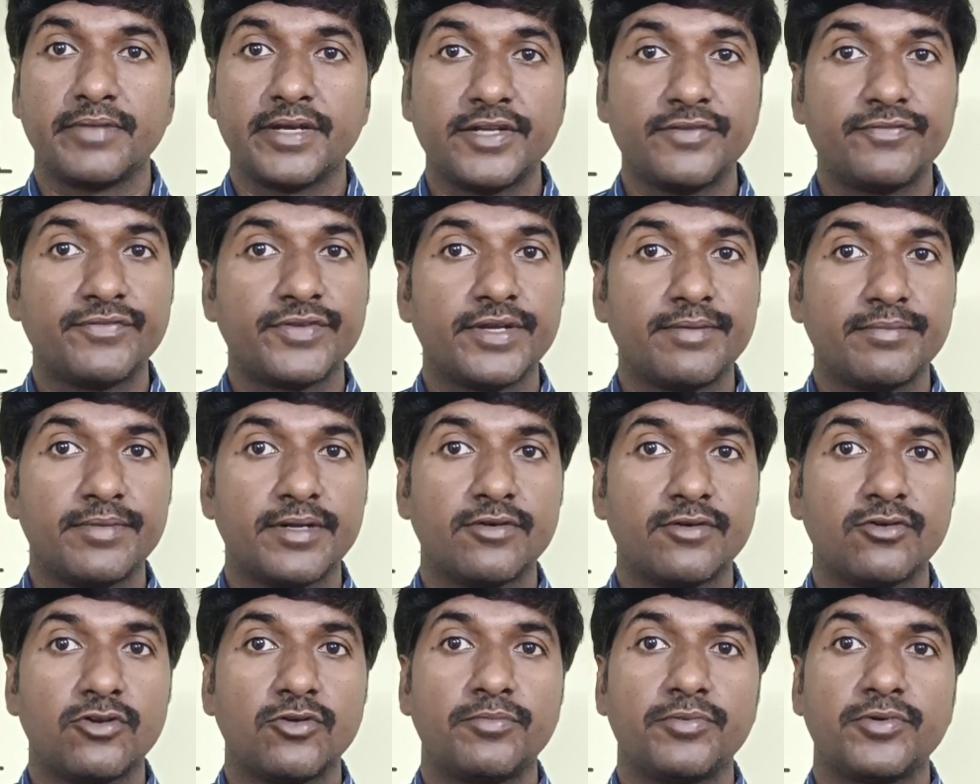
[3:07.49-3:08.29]
మెయిన్
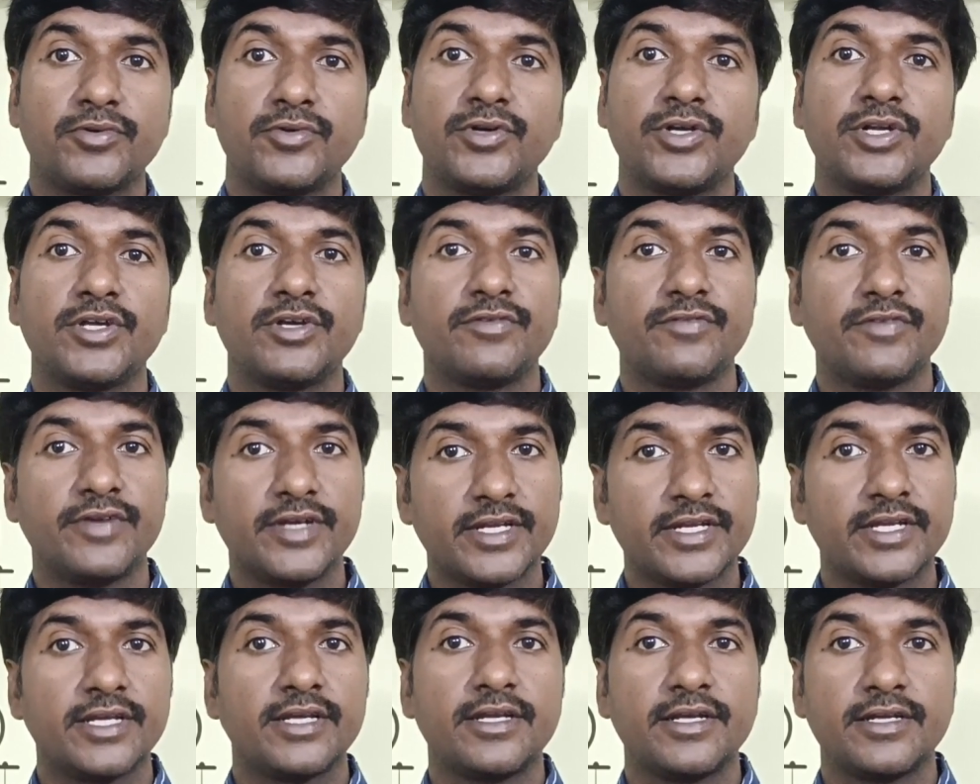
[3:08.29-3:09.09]
ఫ్రేమ్ డెవలపర్ నుండి
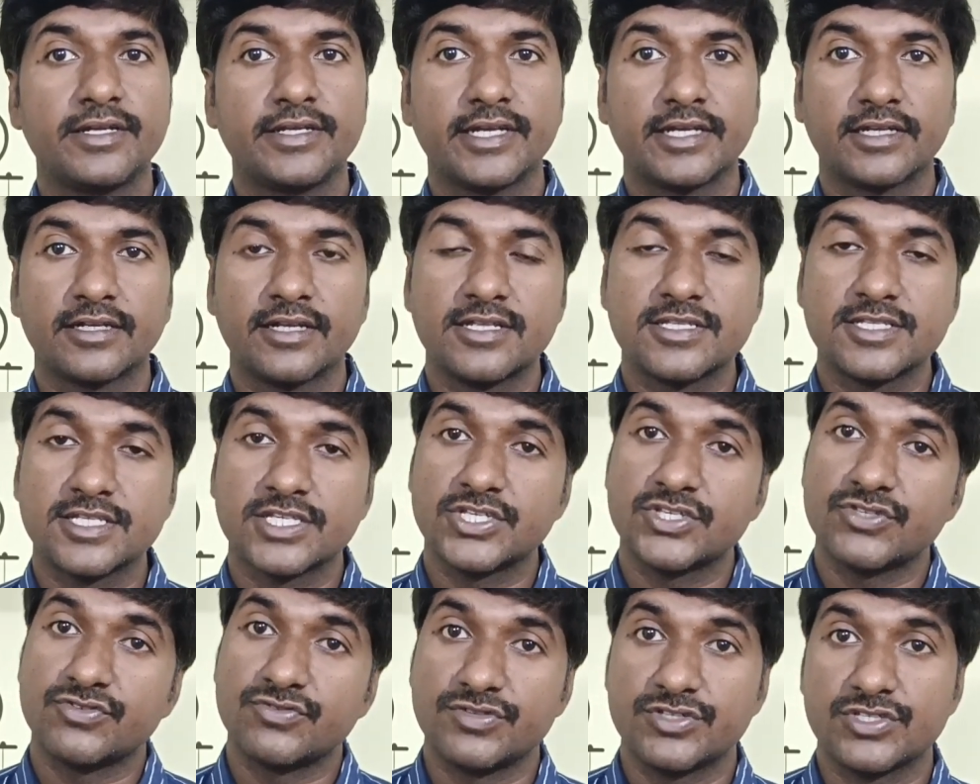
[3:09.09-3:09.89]
వేరే
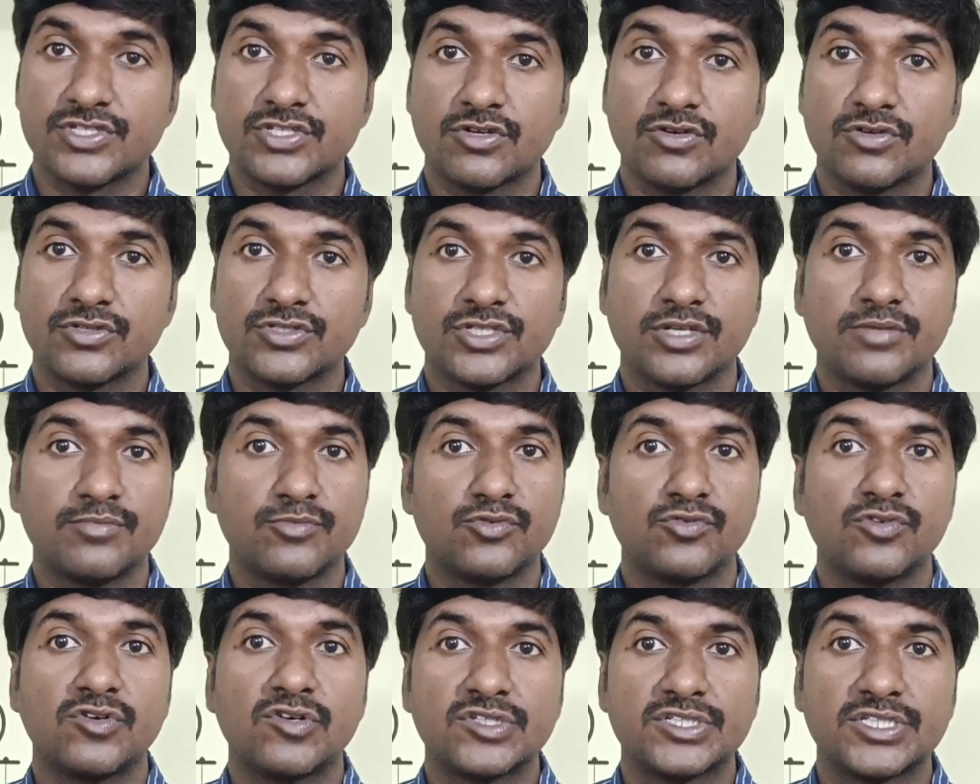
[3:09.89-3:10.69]
టెక్నాలజీకి స్విచ్ అవ్వచ్చా
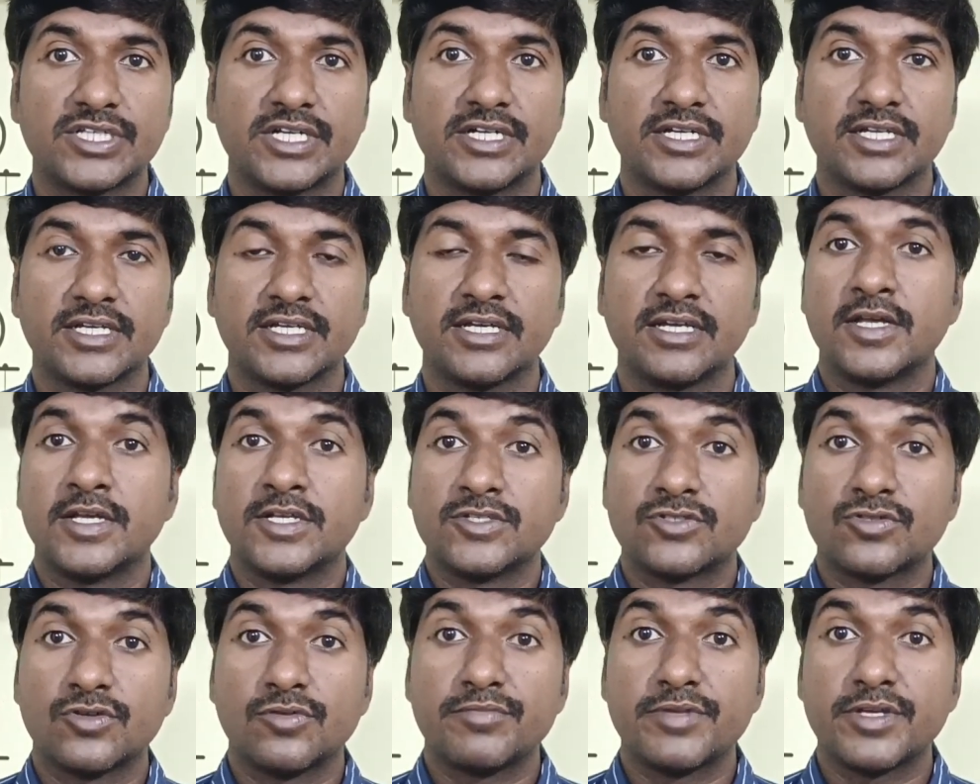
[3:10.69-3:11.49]
మూవ్ అవ్వచ్చా అంటే
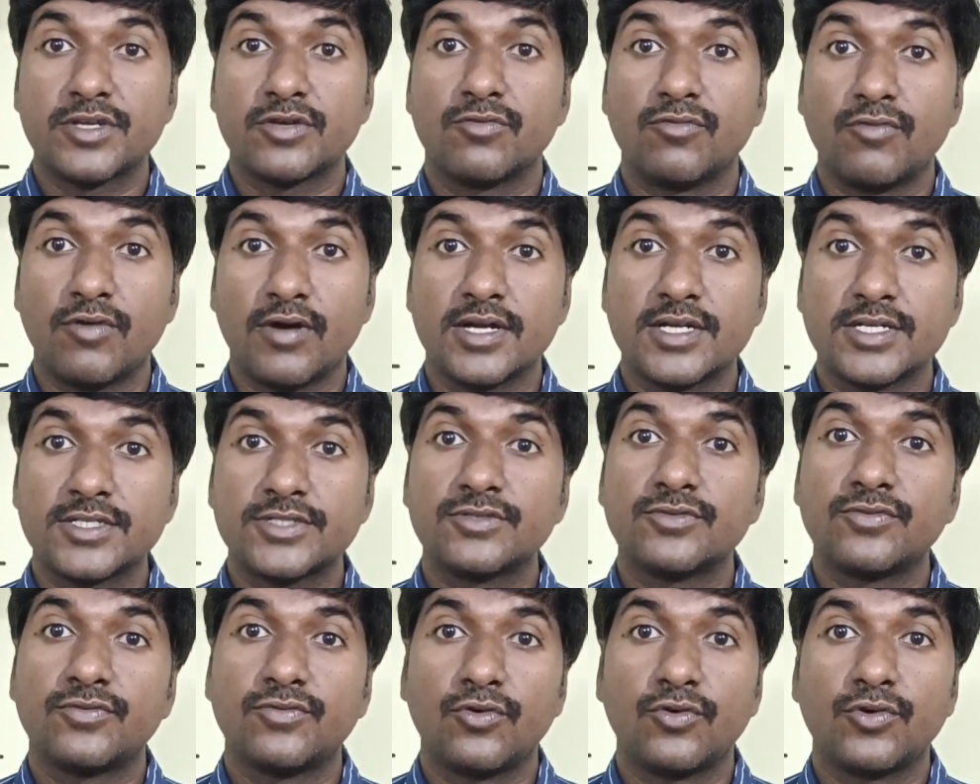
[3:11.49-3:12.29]
సో మీకు
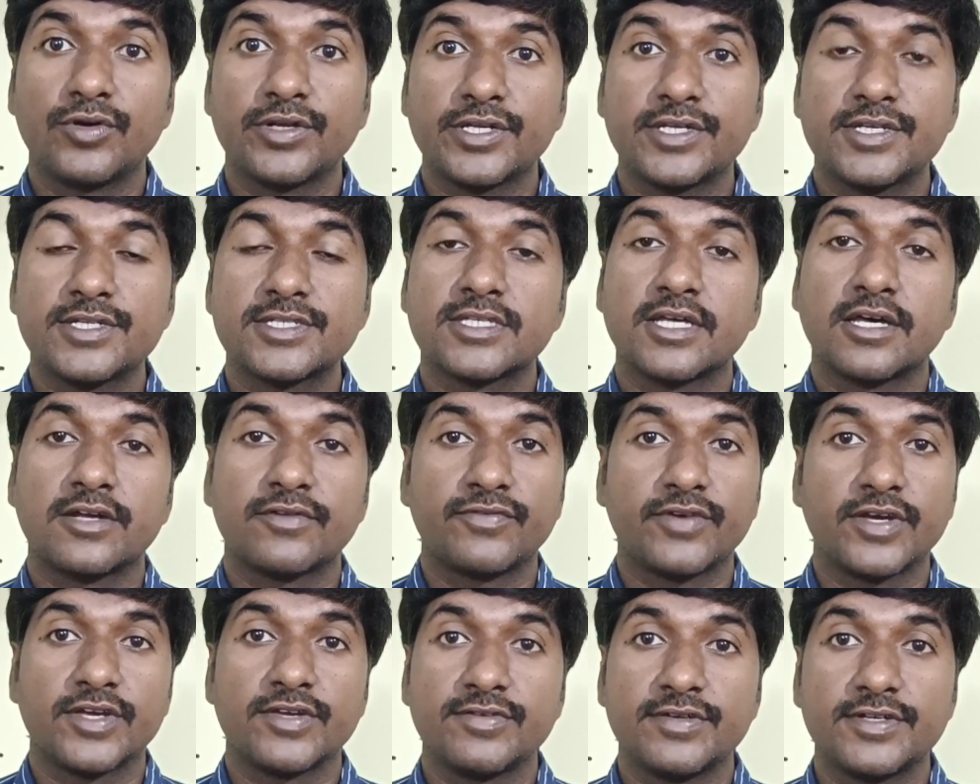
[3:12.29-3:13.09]
వన్స్ ఫోర్ ఇయర్స్
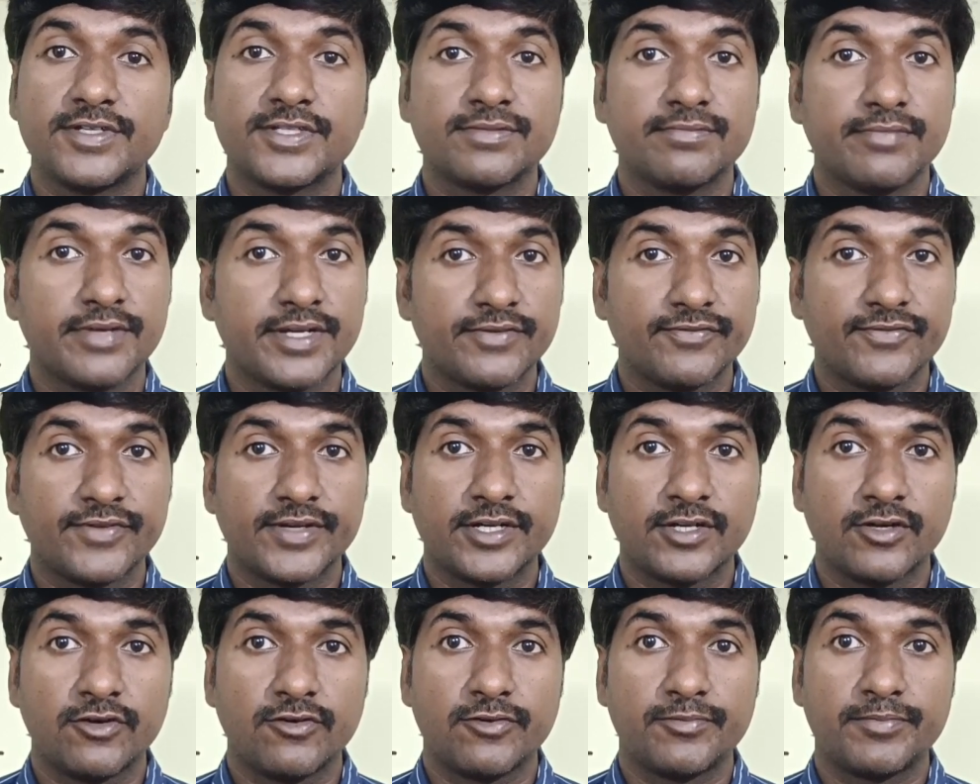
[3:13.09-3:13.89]
ఆర్ ఫైవ్ ఇయర్స్ మెయిన్
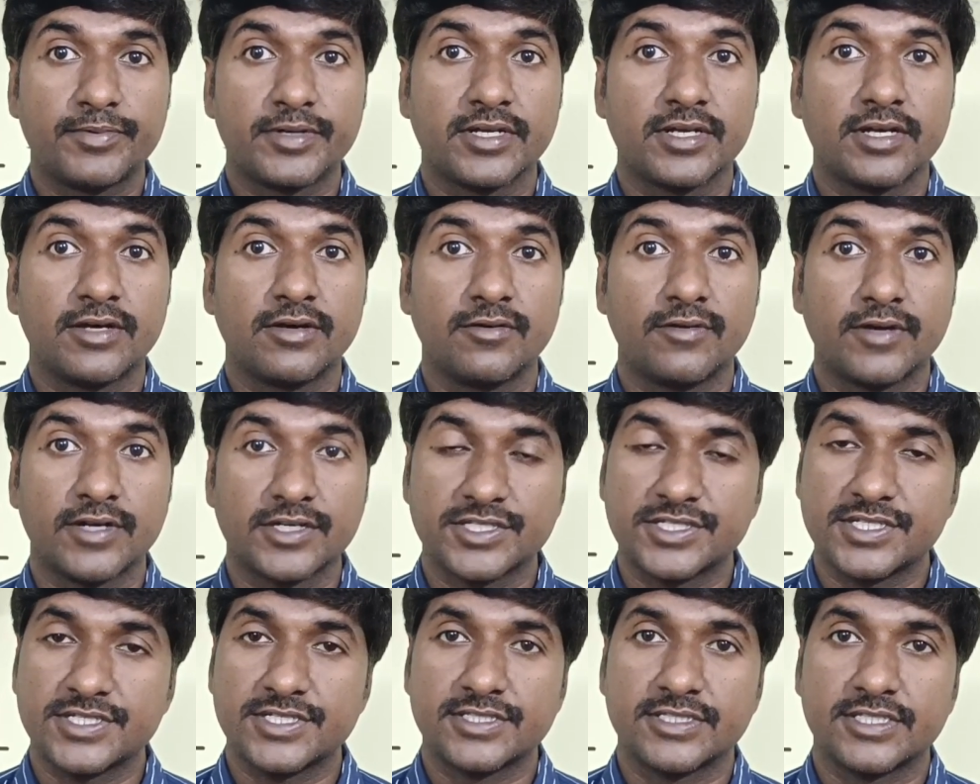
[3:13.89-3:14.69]
ఫ్రేమ్ డెవలపర్గా
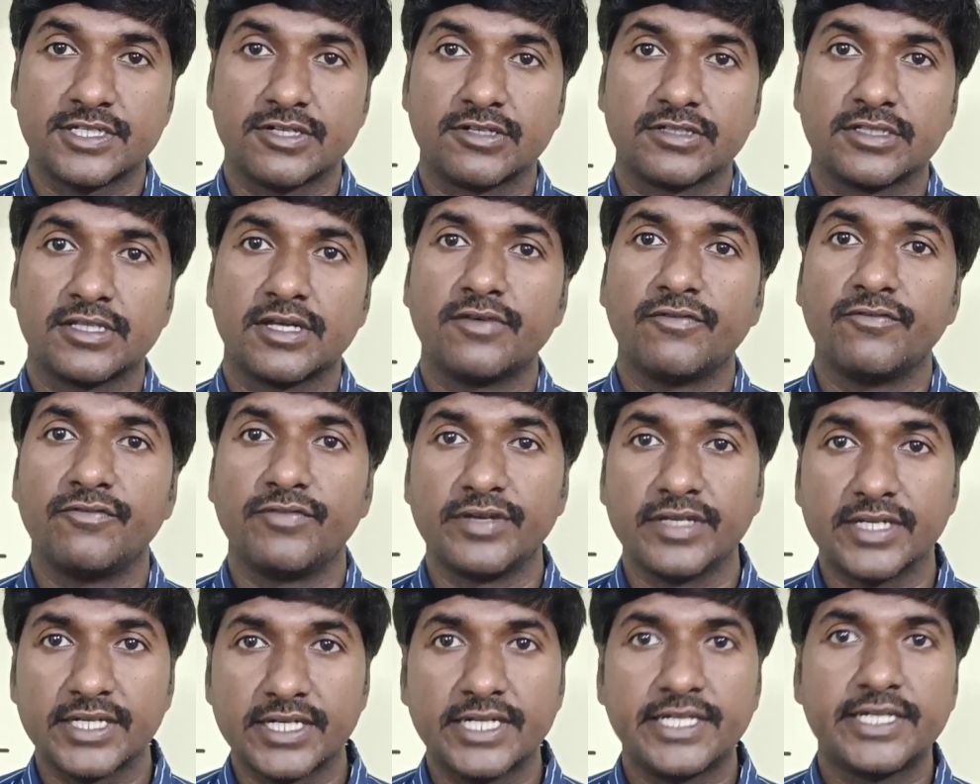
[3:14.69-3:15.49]
వర్క్ చేసిన తర్వాత
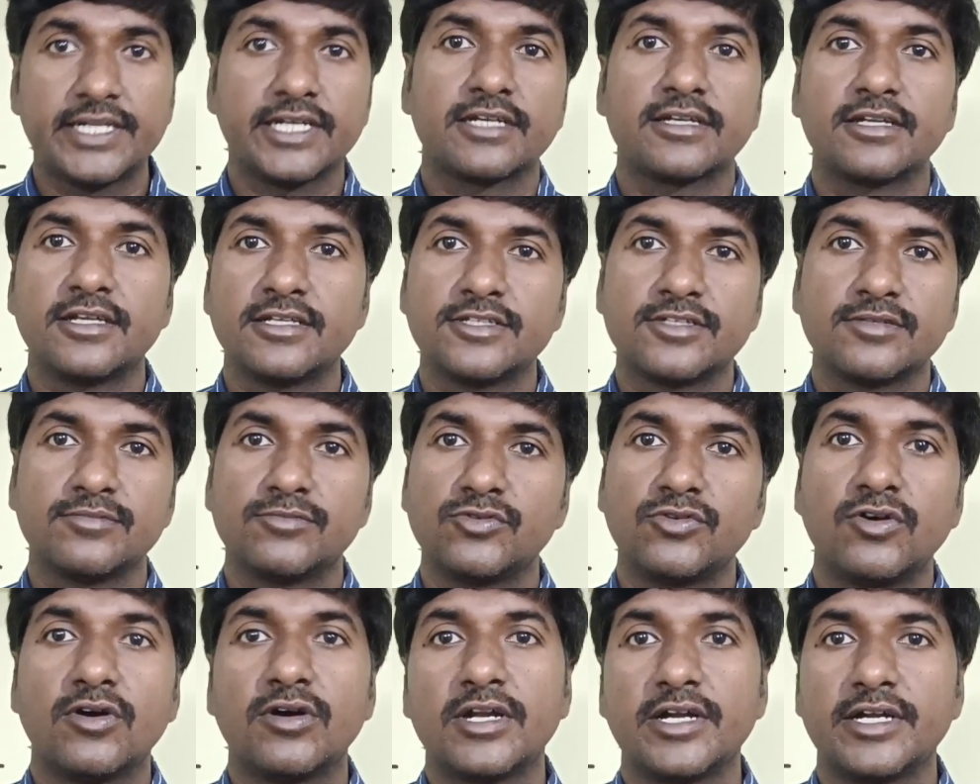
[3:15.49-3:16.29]
వేరే టెక్నాలజీ
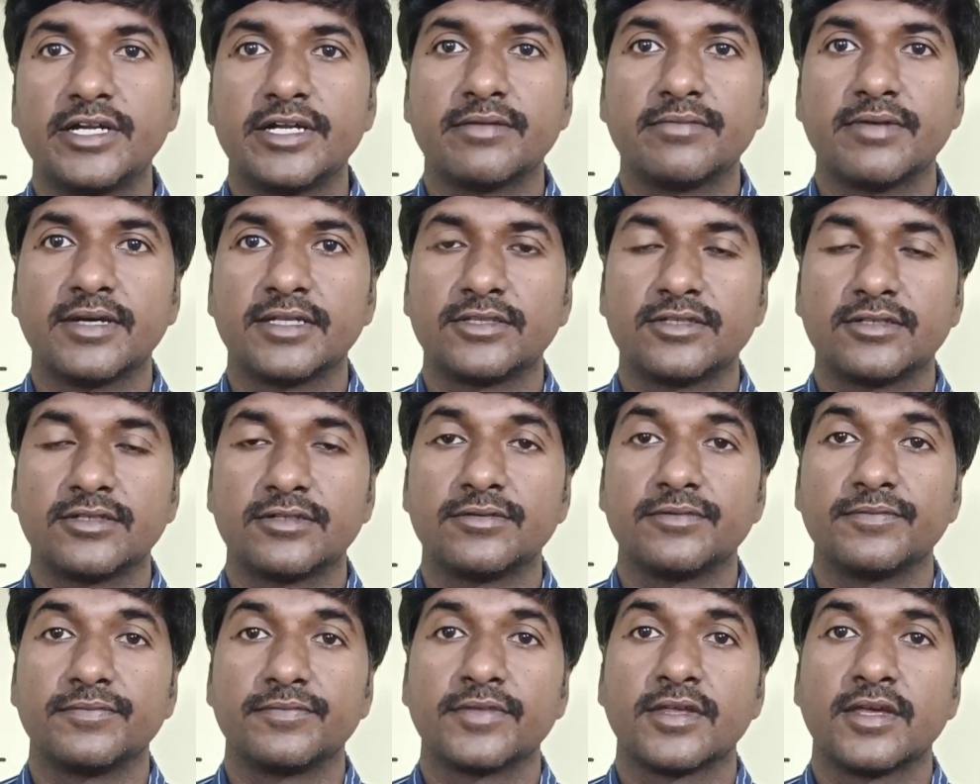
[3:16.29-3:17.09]
మూవ్ అవ్వాలంటే
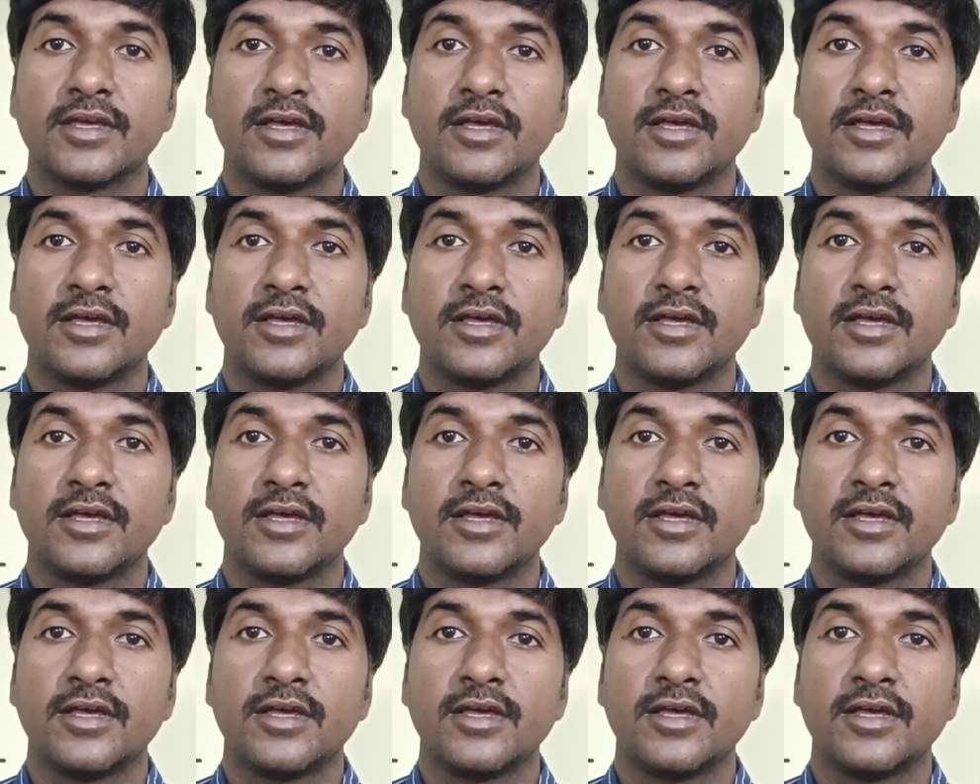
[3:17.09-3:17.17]
మాత్రం